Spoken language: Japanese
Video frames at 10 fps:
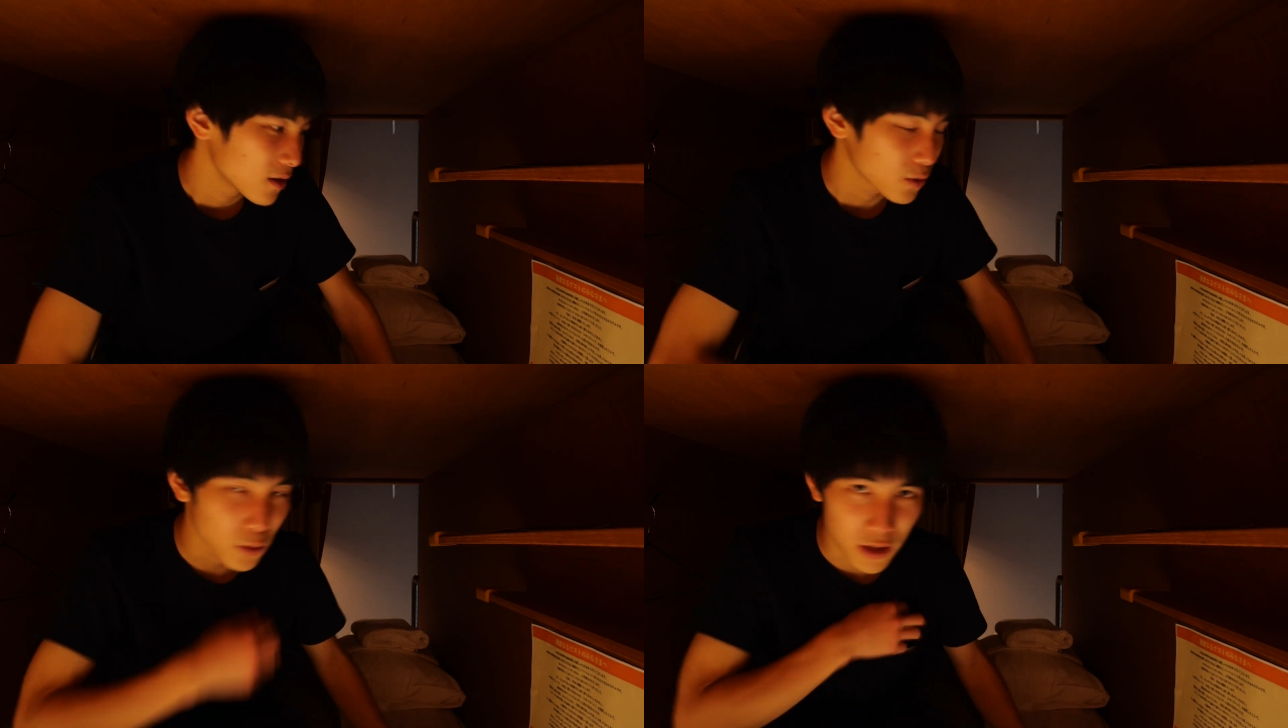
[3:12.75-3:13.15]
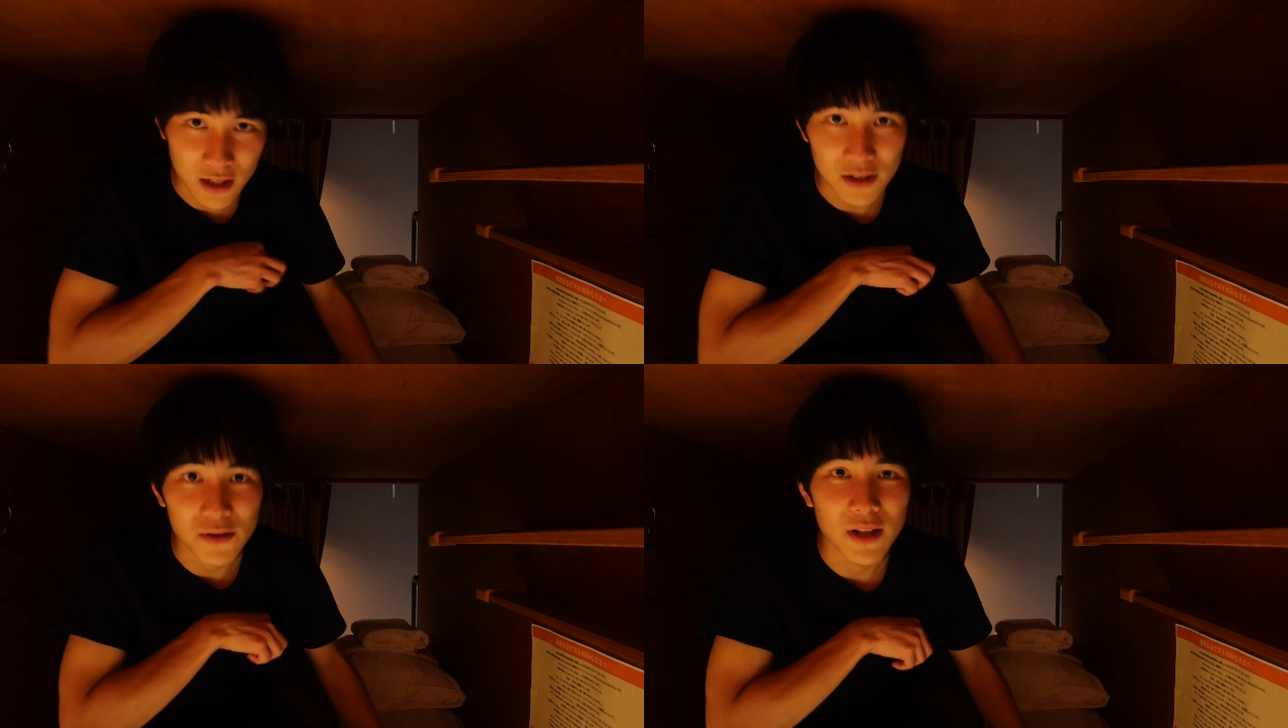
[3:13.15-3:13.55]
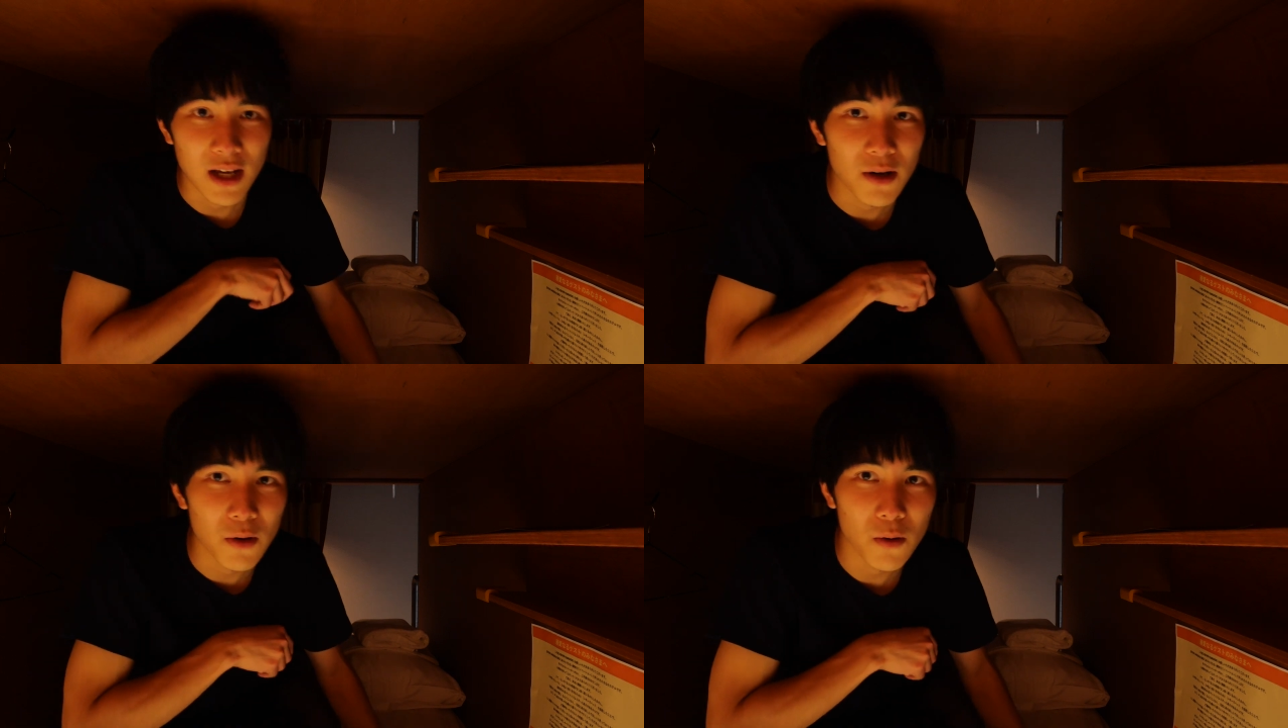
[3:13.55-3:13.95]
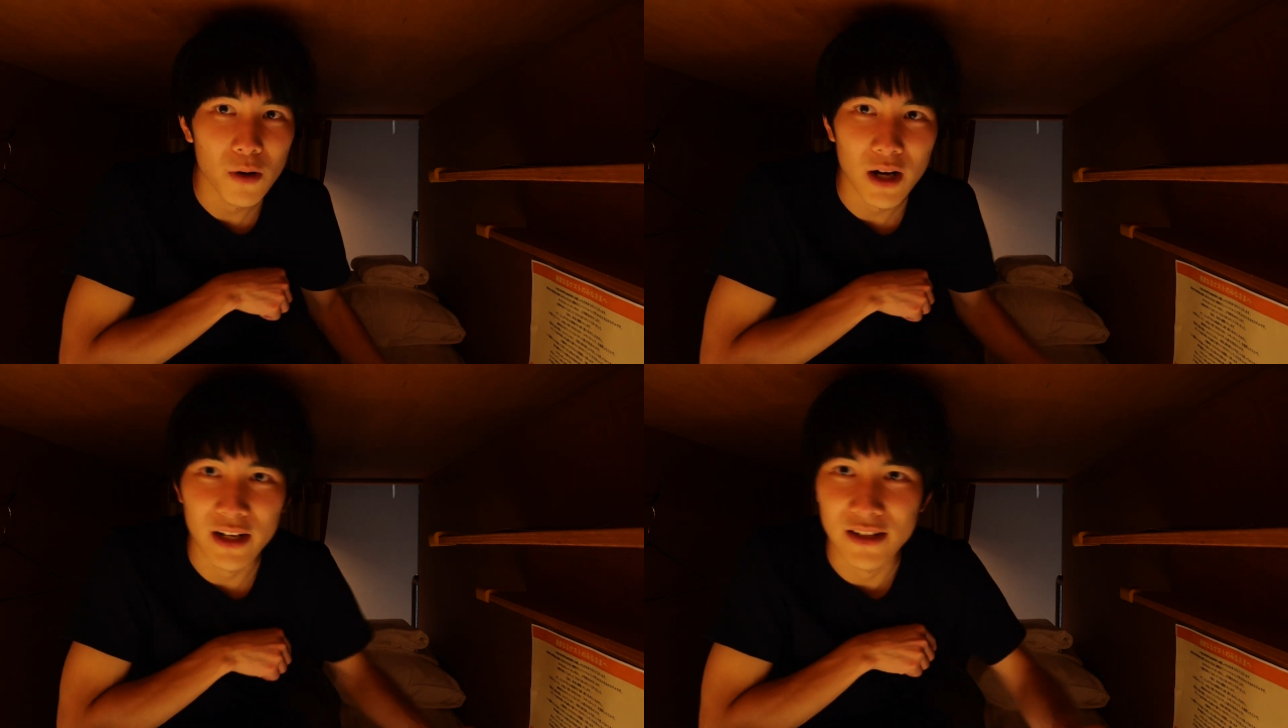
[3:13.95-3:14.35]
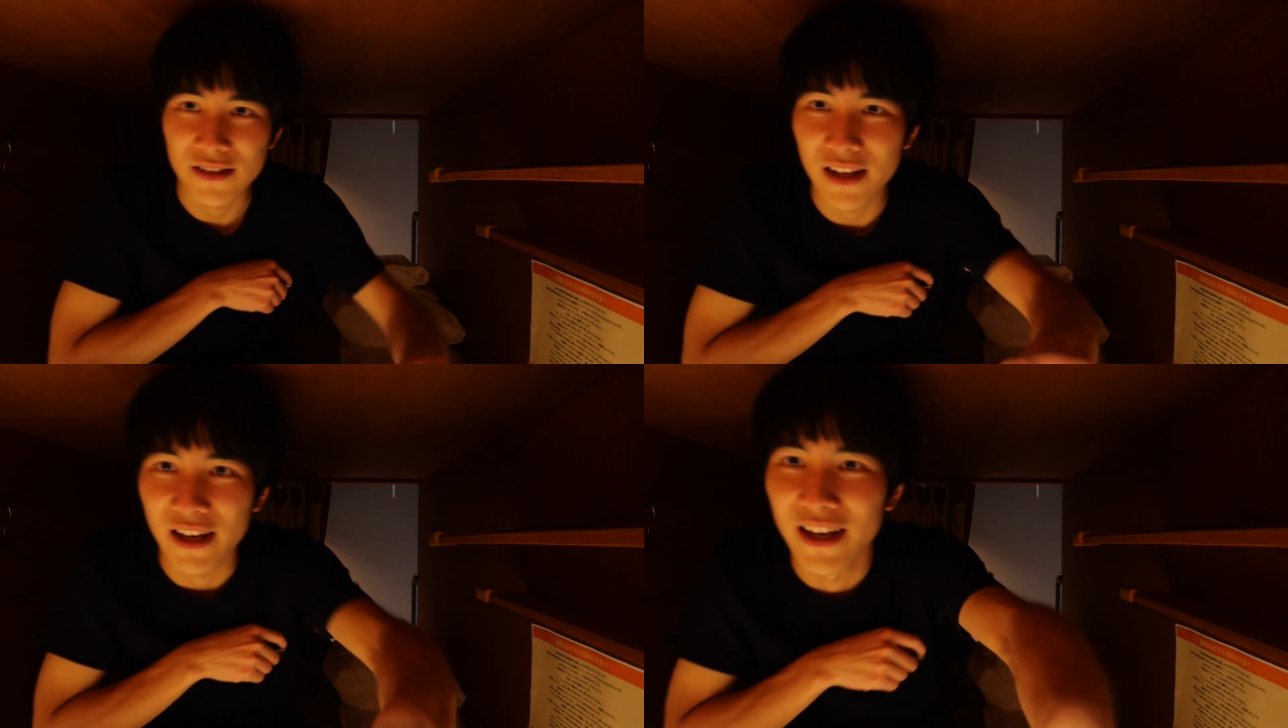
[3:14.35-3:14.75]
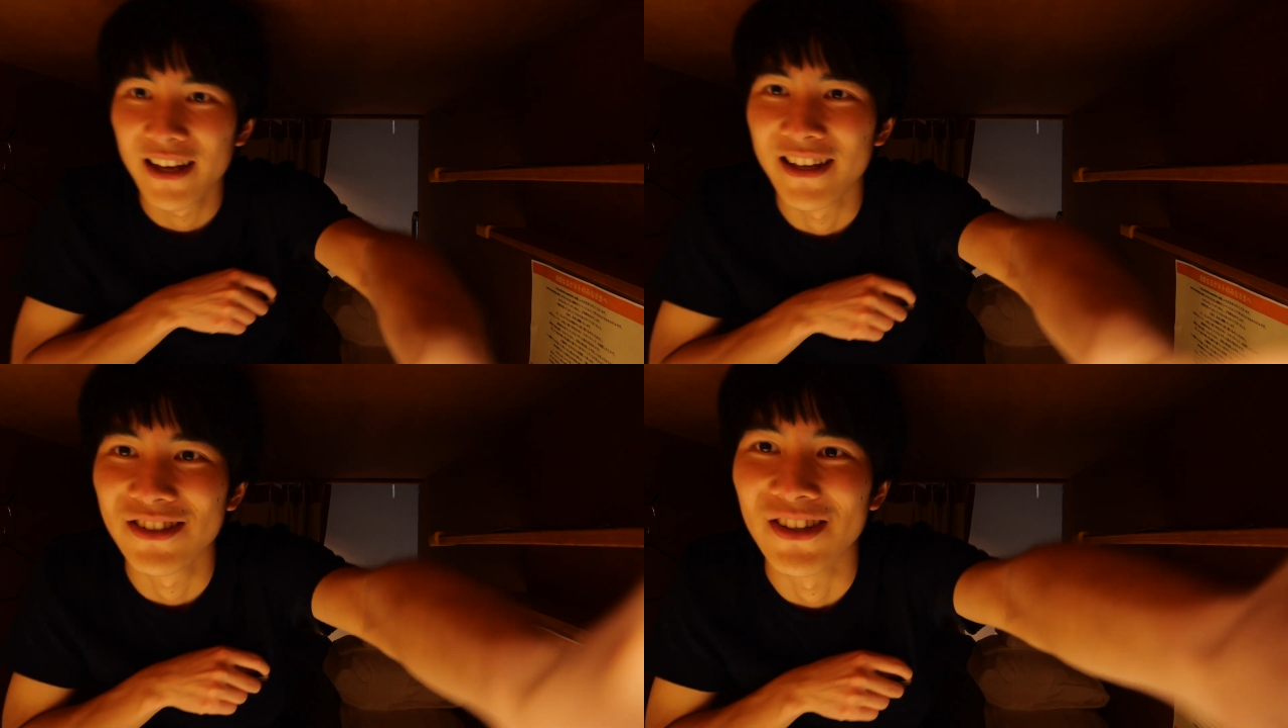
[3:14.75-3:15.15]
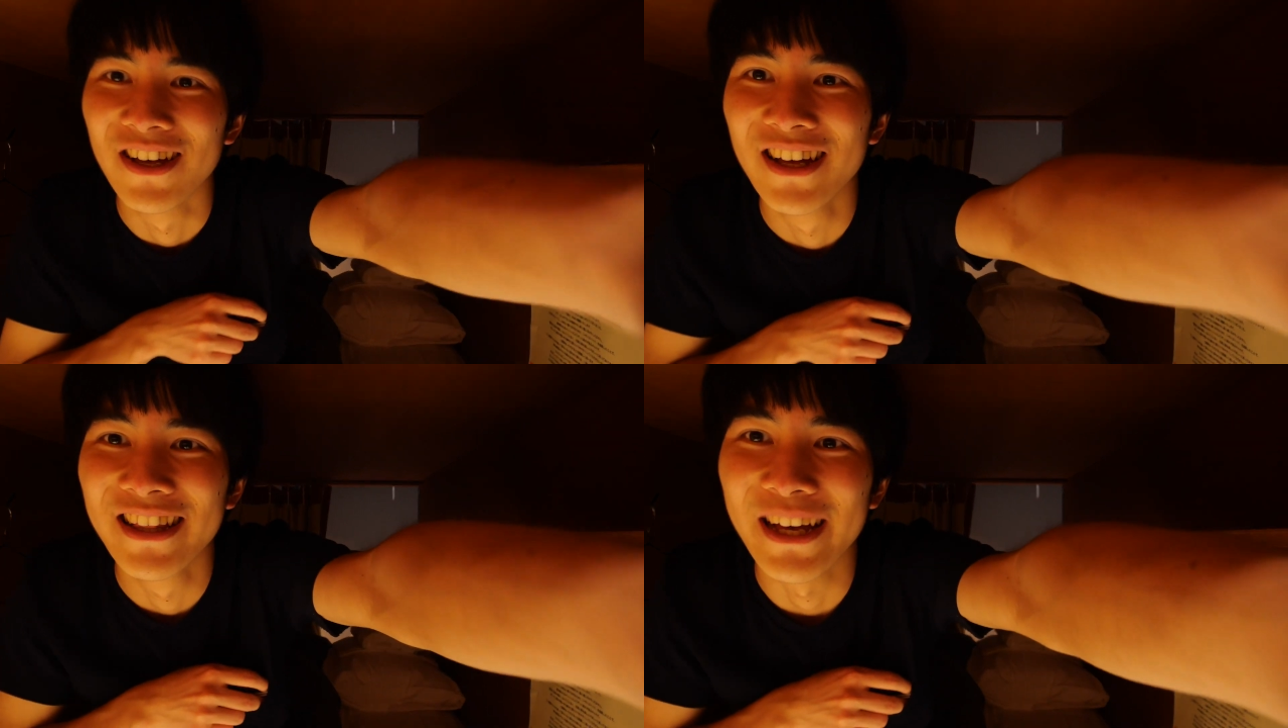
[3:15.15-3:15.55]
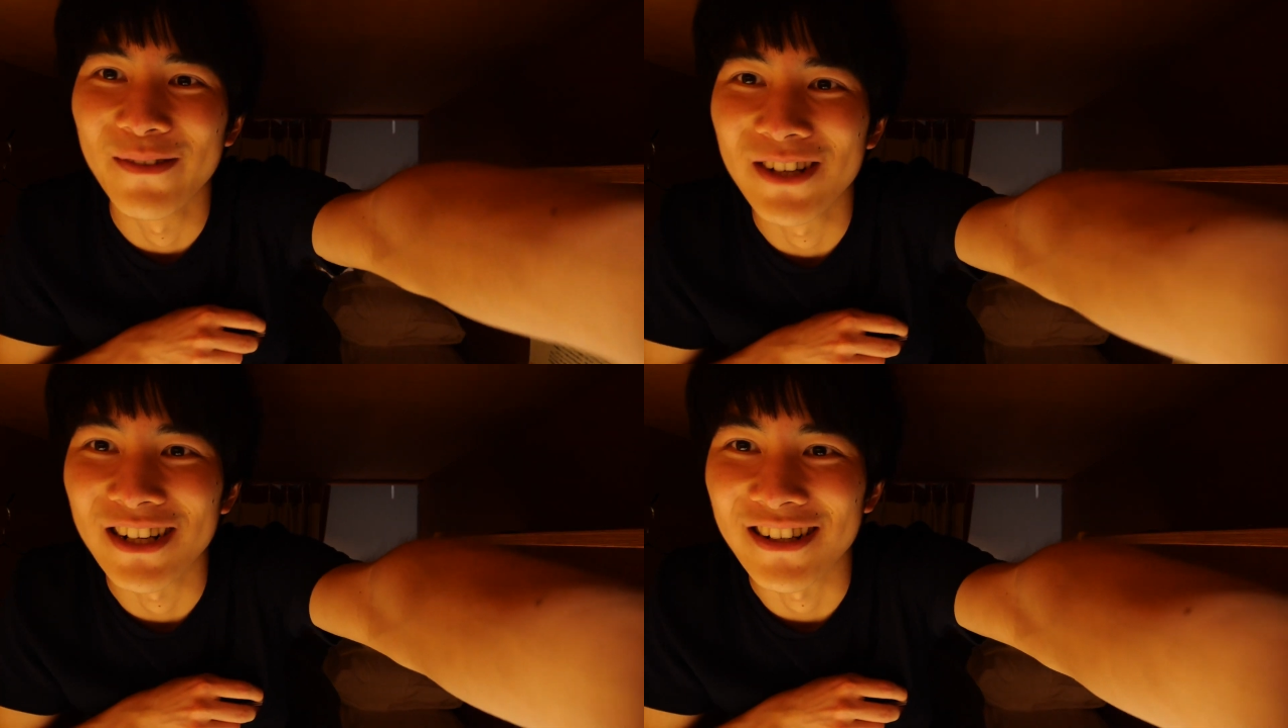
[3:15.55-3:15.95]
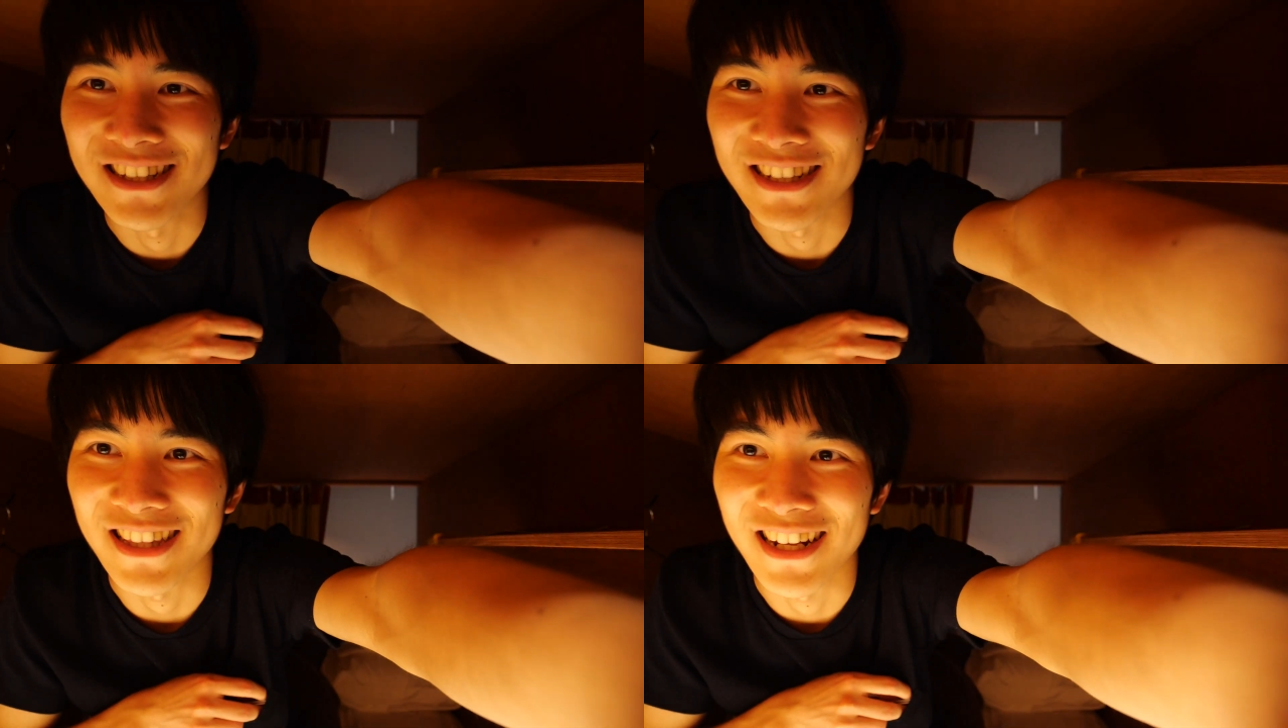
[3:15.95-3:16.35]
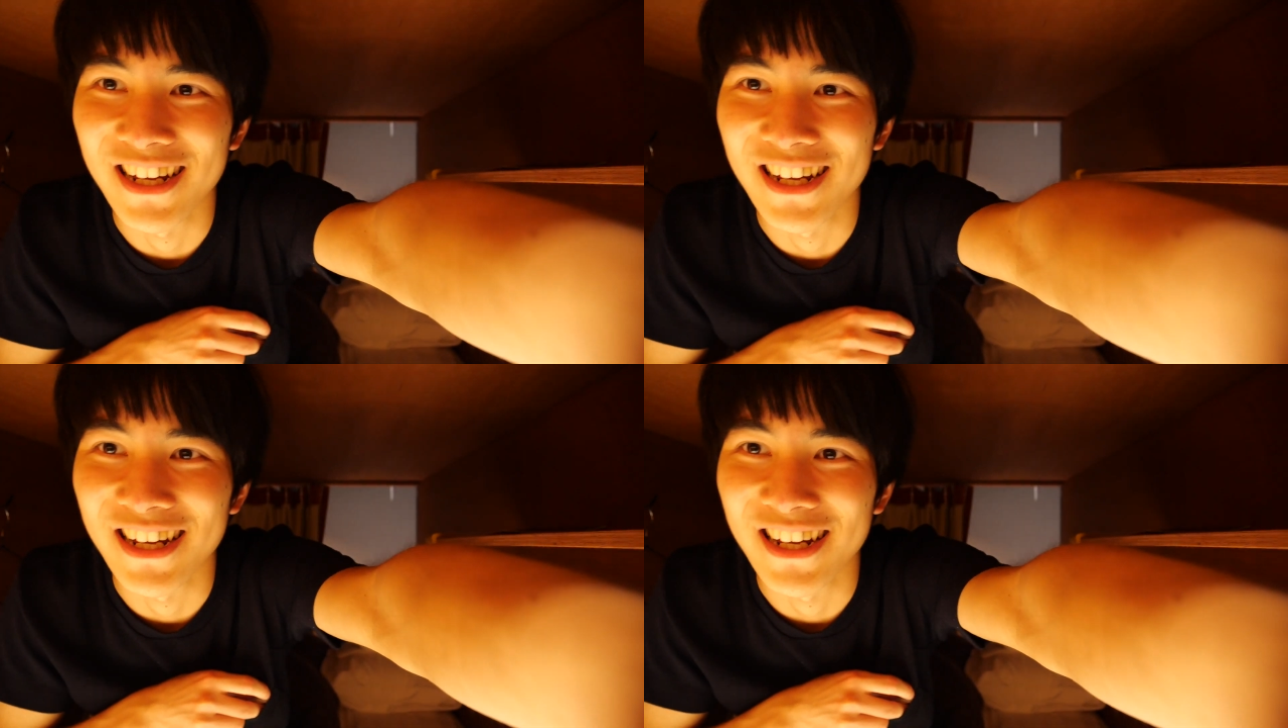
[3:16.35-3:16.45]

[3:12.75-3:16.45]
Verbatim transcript: そうなんですよね。今回ですね、ちょっとだいぶ暗くなっちゃっ